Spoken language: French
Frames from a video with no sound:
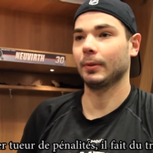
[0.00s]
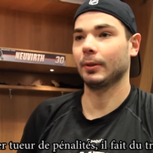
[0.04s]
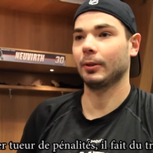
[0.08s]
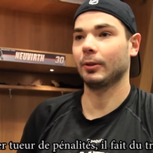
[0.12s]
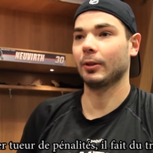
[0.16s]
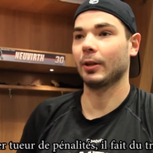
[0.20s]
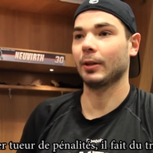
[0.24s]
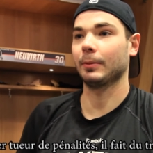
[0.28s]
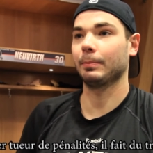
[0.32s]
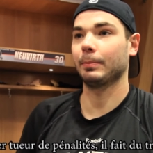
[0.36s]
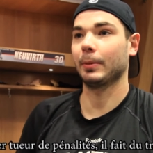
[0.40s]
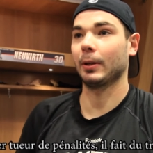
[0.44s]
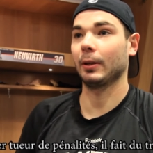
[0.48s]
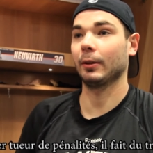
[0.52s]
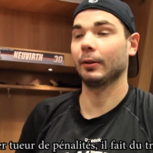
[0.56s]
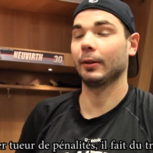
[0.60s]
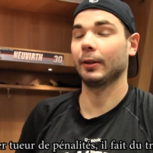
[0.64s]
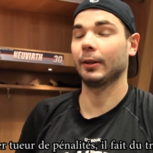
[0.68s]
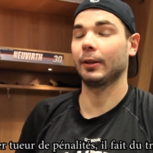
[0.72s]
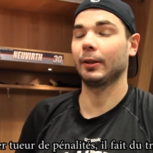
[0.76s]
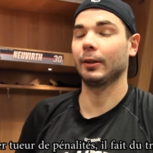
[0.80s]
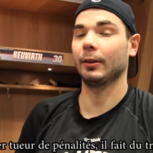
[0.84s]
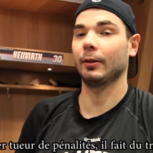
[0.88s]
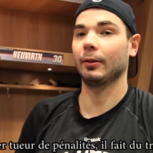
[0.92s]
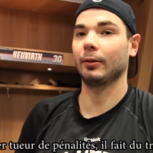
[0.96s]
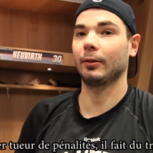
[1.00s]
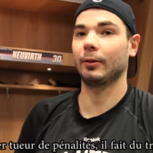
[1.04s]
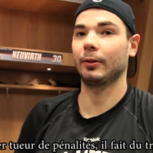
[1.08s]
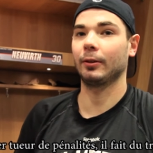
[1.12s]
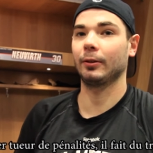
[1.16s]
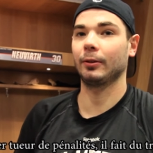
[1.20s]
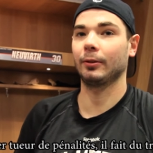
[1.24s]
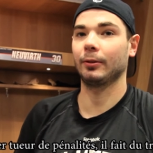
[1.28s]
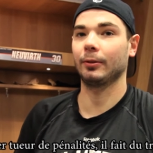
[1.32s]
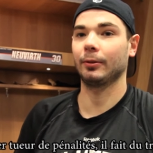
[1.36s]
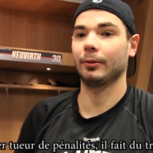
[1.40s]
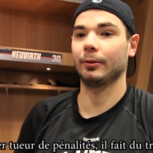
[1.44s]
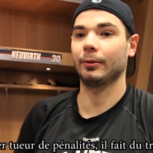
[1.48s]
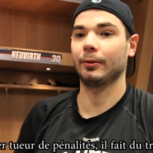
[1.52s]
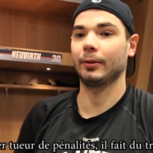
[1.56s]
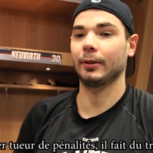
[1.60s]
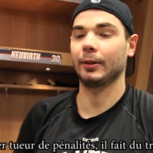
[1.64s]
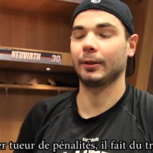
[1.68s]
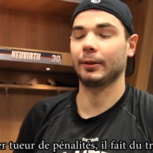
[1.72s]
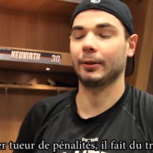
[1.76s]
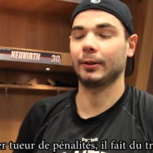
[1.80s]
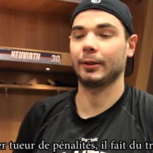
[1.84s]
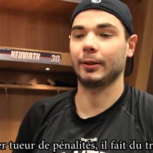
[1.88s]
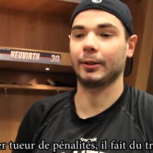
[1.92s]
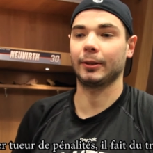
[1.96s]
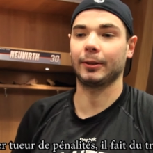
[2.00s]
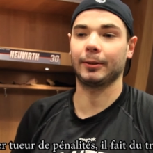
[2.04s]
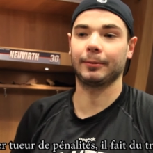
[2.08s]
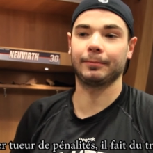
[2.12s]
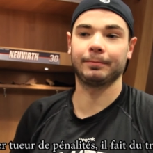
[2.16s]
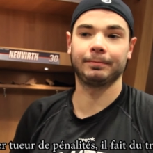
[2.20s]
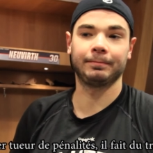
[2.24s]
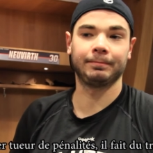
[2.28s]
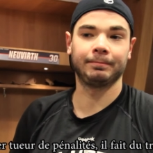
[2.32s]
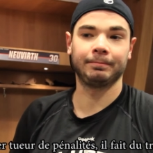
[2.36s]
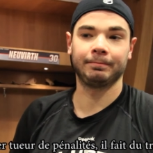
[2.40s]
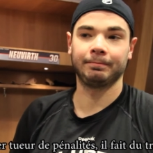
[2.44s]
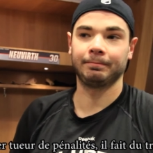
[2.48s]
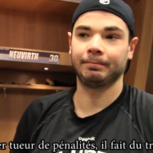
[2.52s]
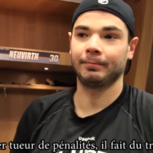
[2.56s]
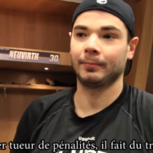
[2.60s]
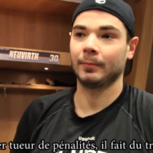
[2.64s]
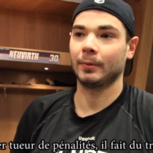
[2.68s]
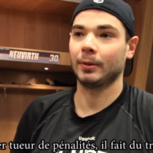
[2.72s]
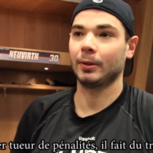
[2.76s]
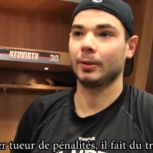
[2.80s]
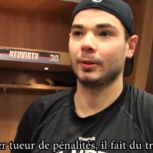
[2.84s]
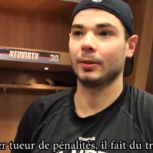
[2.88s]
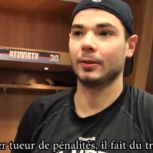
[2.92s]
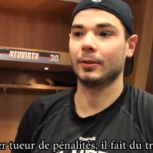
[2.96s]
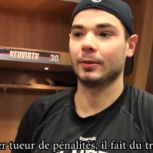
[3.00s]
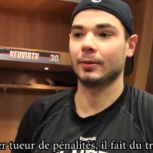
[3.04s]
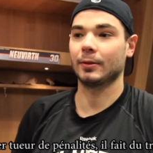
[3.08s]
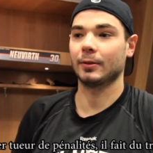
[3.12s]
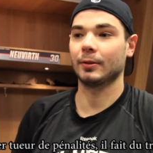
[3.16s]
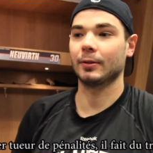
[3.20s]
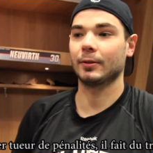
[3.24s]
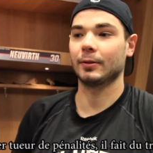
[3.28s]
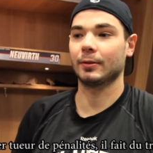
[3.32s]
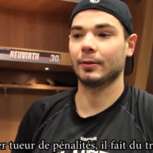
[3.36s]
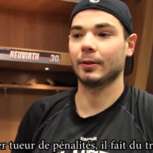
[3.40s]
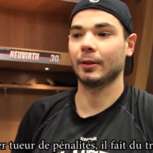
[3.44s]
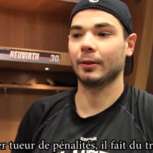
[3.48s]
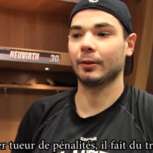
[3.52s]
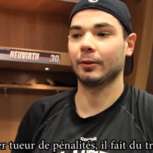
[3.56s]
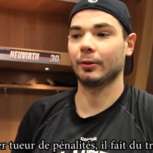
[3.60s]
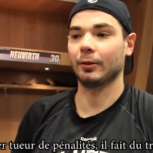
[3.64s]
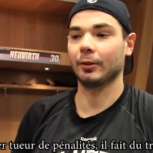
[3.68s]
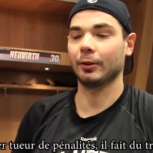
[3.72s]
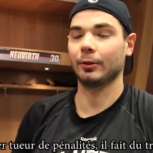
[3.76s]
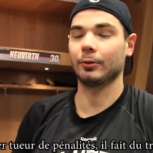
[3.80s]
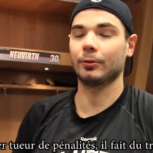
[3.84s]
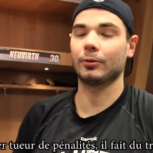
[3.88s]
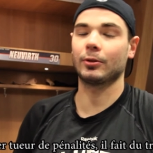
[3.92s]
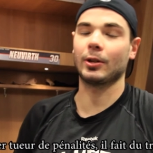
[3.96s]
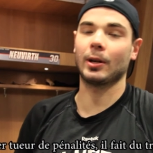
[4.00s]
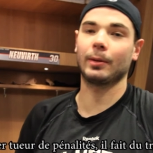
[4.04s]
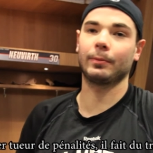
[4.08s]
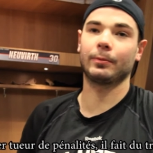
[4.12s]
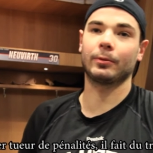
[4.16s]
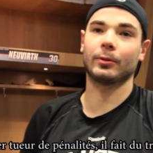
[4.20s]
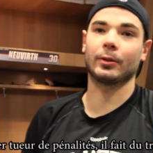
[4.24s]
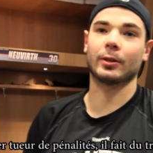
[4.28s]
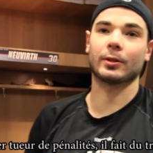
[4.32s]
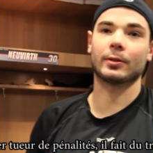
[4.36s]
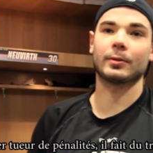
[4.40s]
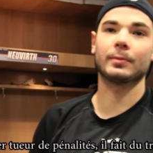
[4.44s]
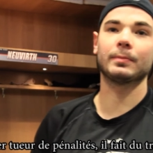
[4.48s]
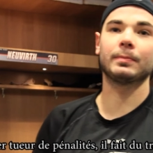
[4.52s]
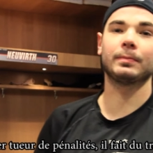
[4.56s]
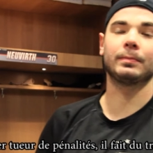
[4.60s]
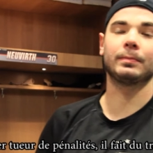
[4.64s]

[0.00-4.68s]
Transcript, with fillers: great penalty killer, you know, and uh, he's, he's done a really good job for us.